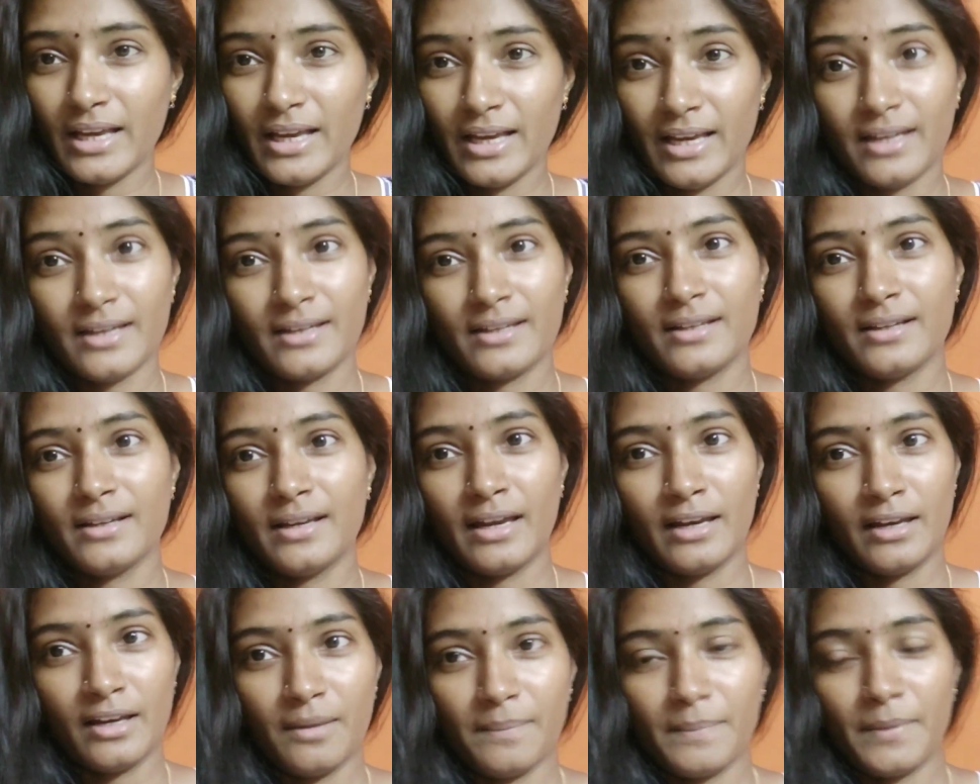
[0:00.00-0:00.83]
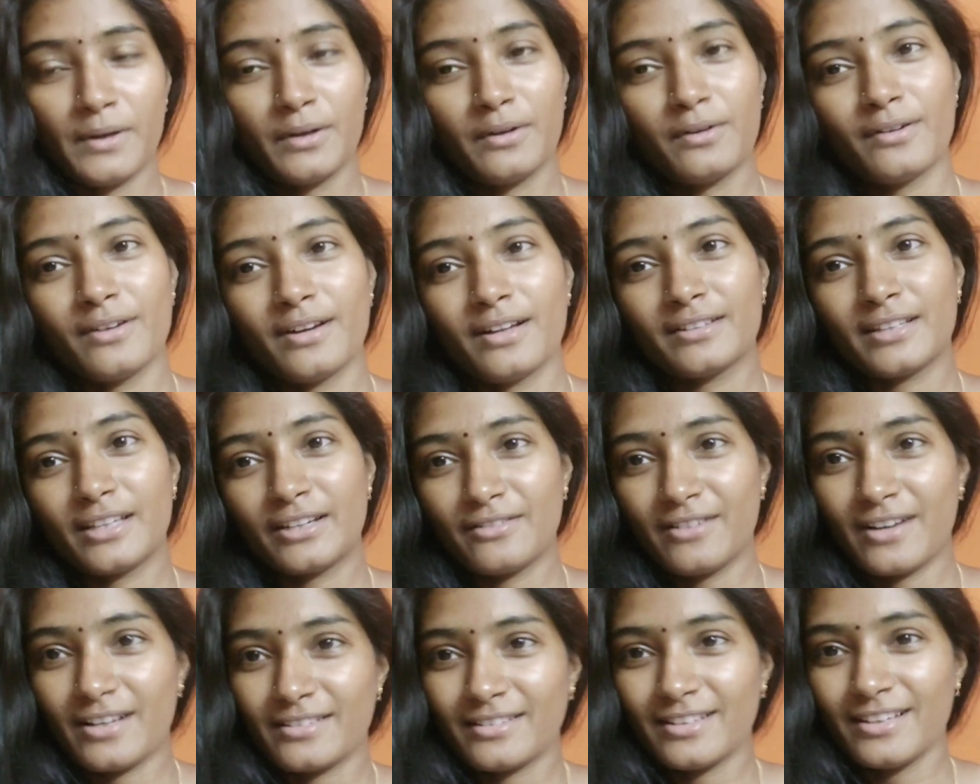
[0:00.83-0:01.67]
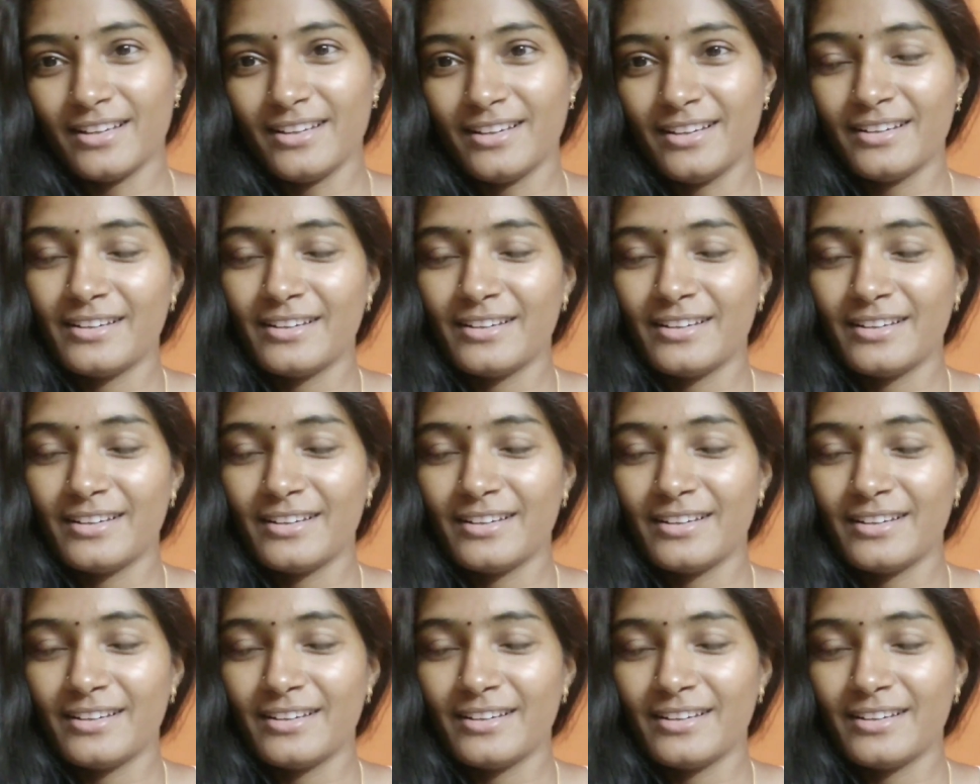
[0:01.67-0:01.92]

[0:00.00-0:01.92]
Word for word: హెయిర్కి హెన్న పెట్టుకున్న తర్వాత